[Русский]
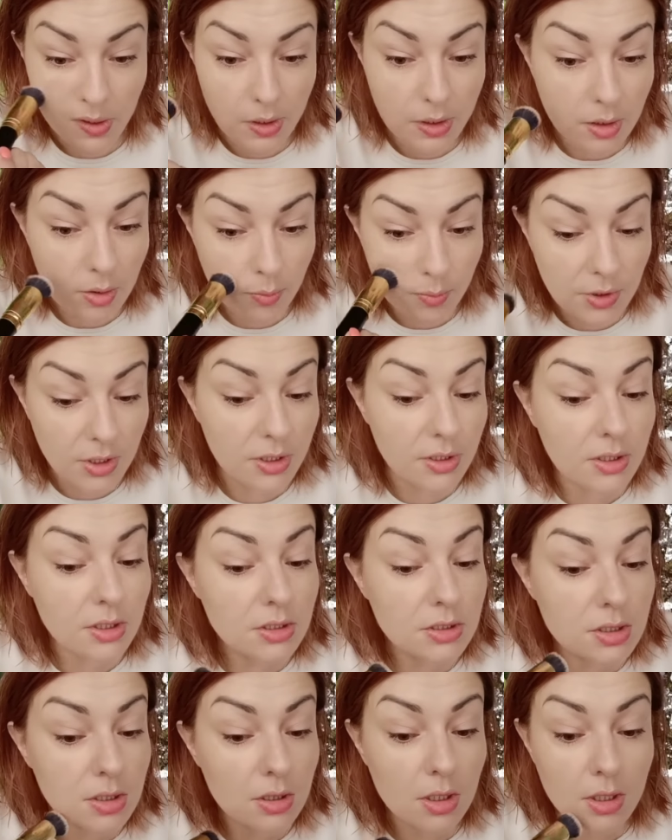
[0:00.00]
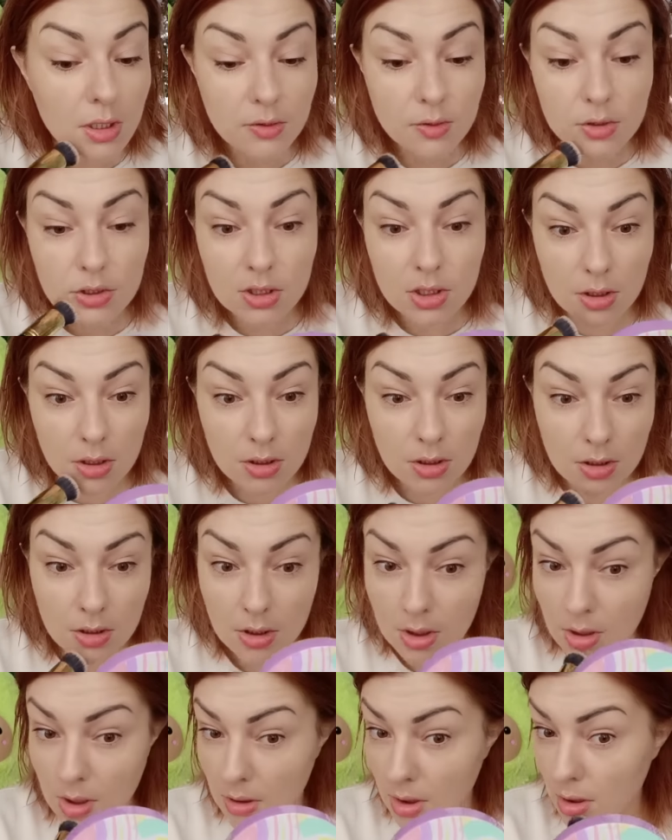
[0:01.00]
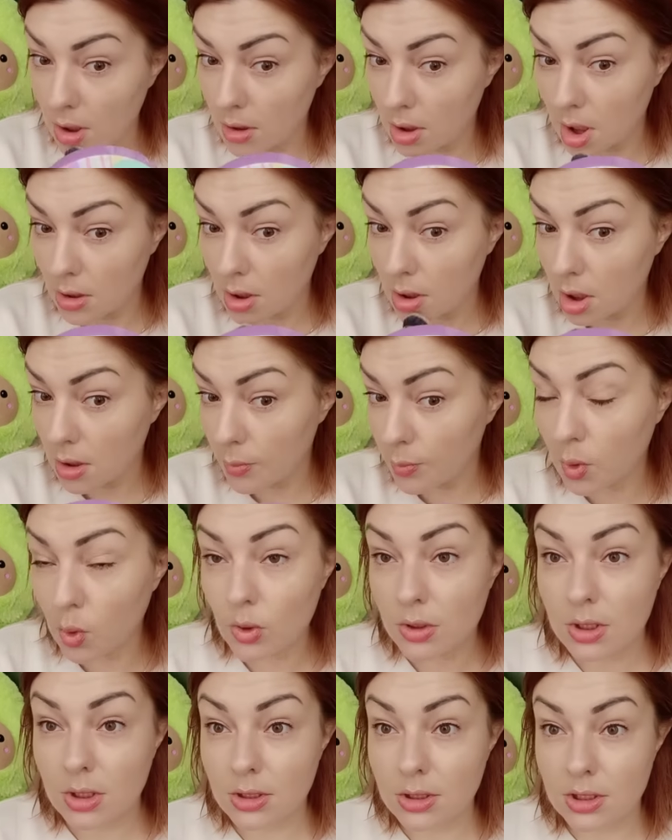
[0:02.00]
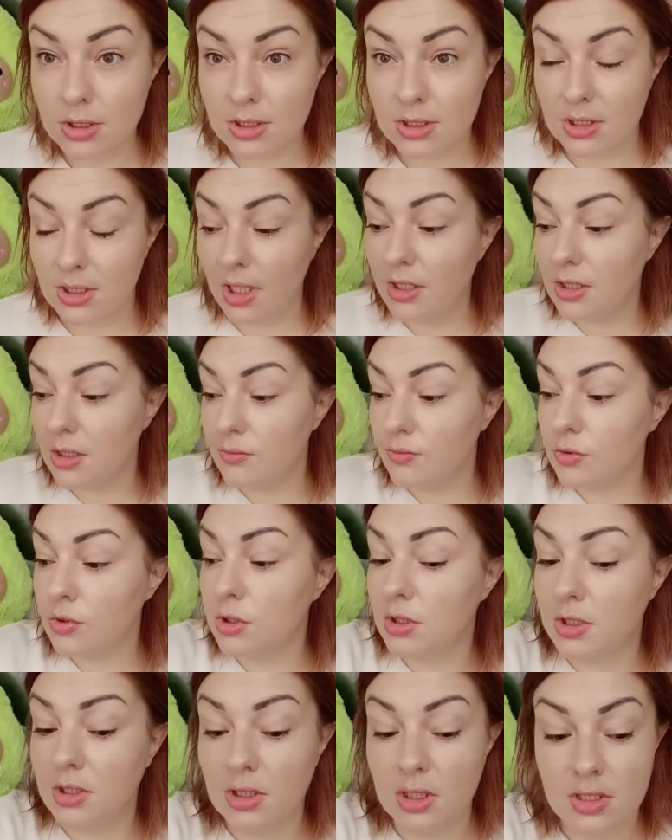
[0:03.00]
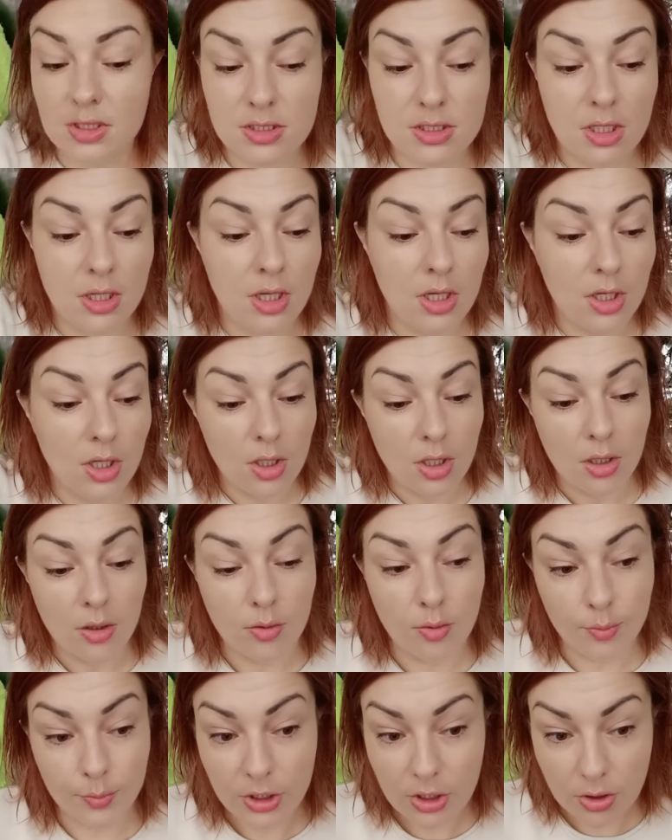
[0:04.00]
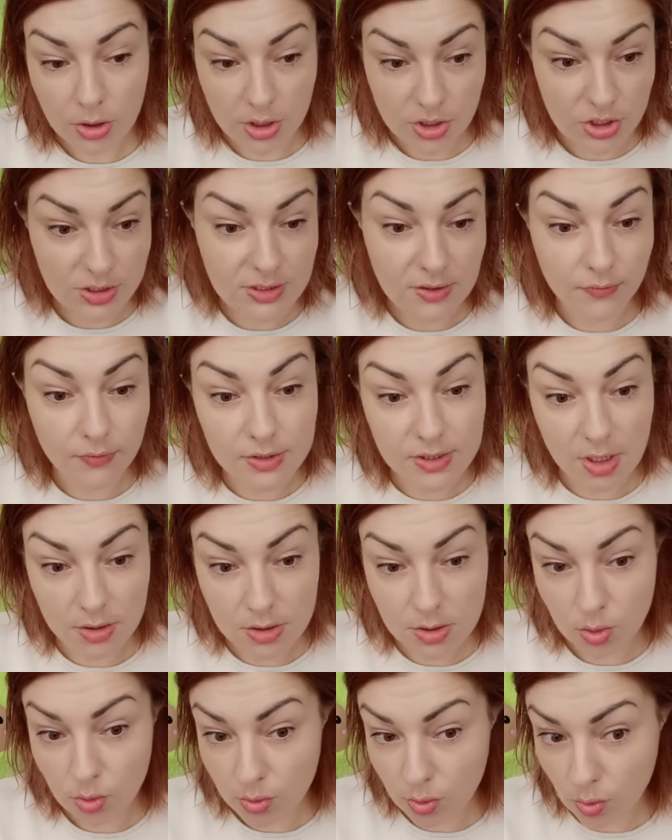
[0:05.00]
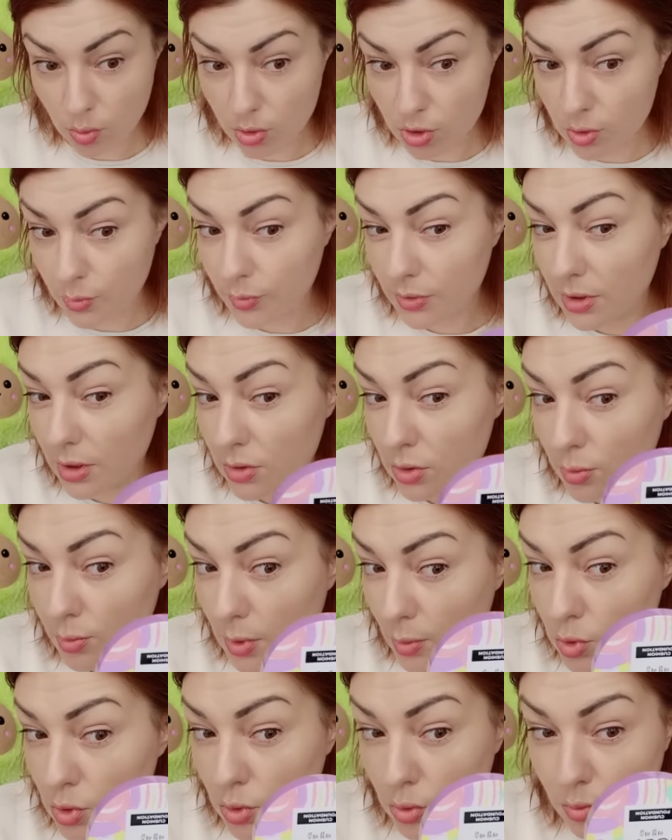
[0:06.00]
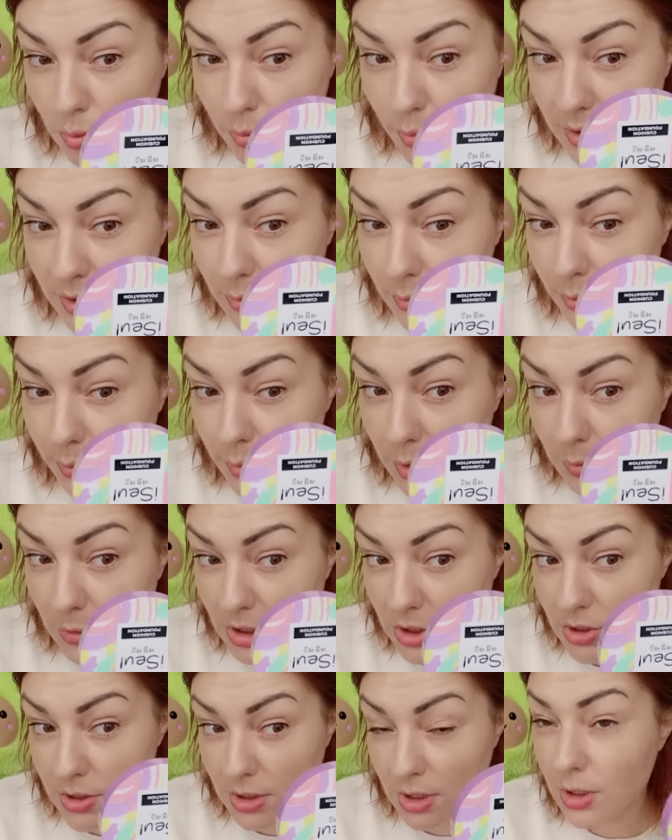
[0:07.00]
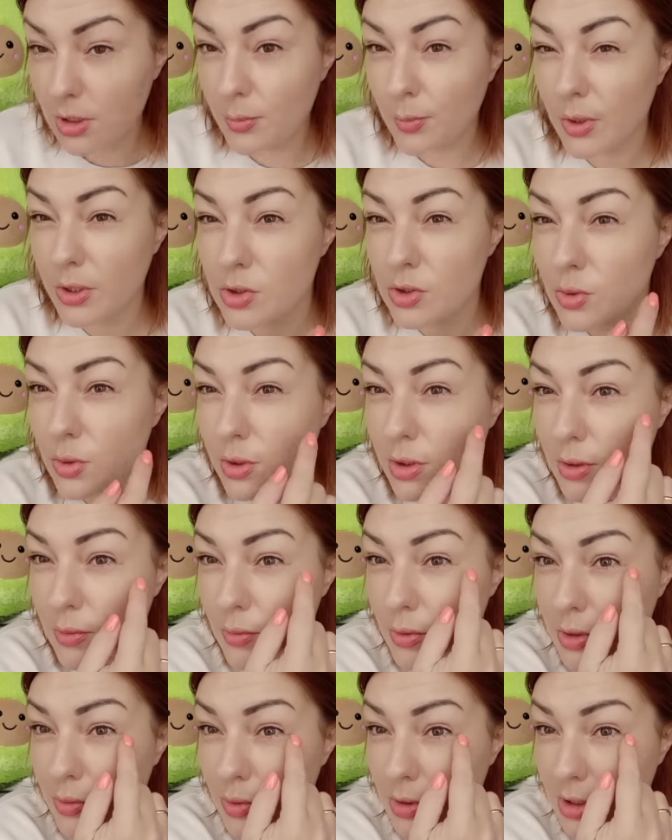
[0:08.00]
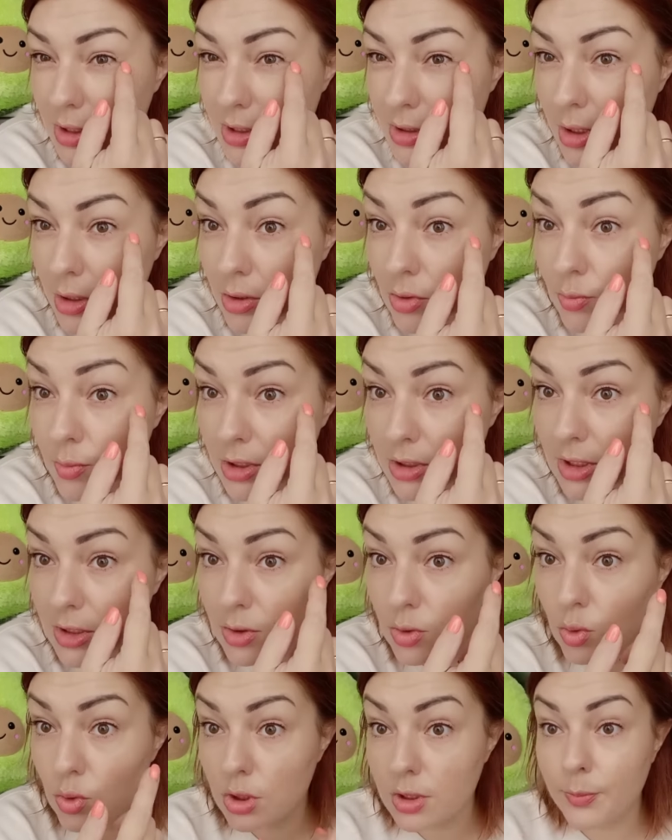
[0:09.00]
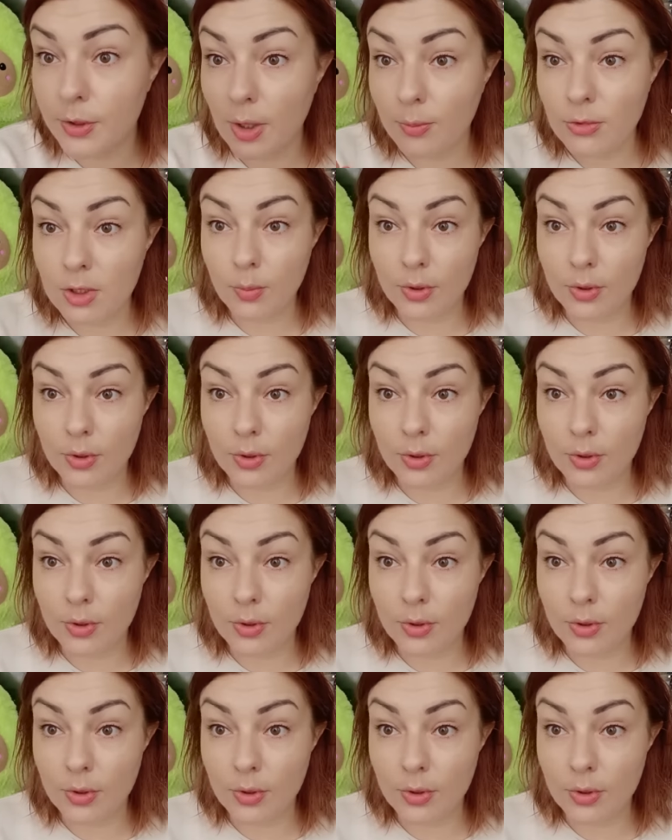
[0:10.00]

И перекрытие хорошее и плотность, и сияние вот это есть. Мне кажется, и возрастной коже подойдет, потому что ну, мимически не подчеркивает. Вот есть они у меня здесь, но он их прям не